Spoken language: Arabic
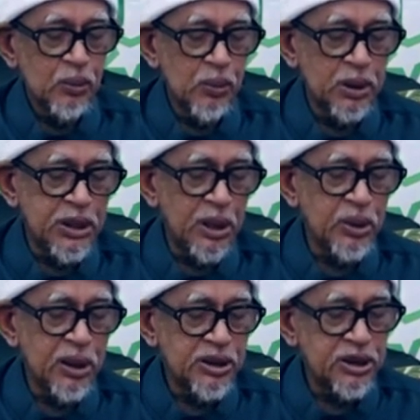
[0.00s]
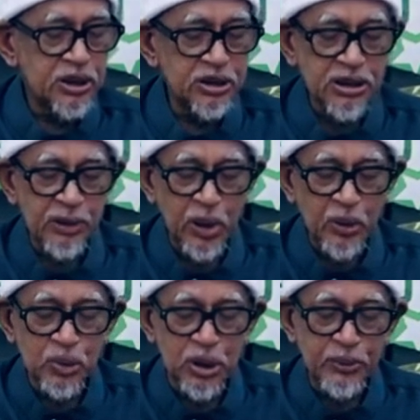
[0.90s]
وجعل الذين
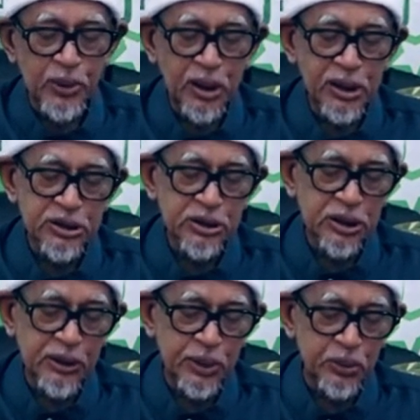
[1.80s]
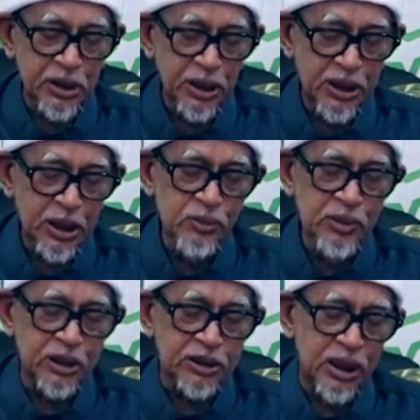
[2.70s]
اتبعوك فوق الذين كفروا إلى يوم
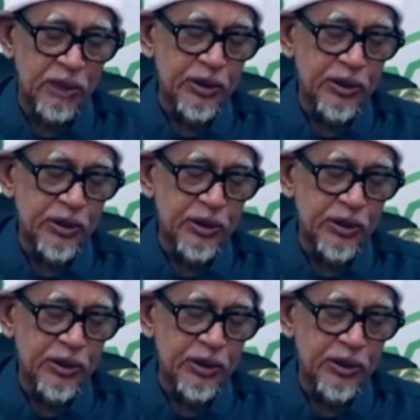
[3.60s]
القيامة